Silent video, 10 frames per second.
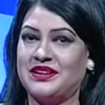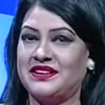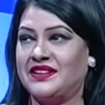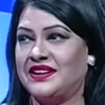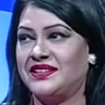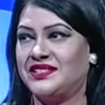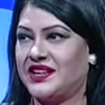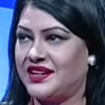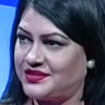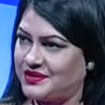আমরা
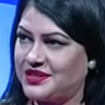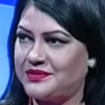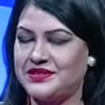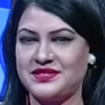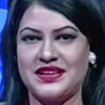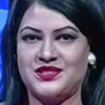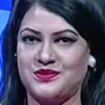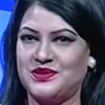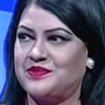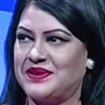সাহিত্য নির্ভর
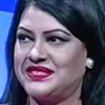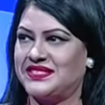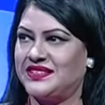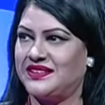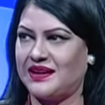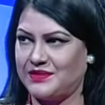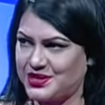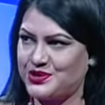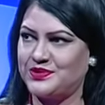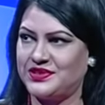ছায়াছবিতে পেয়েছি রামের
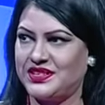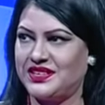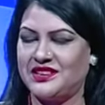সুমতি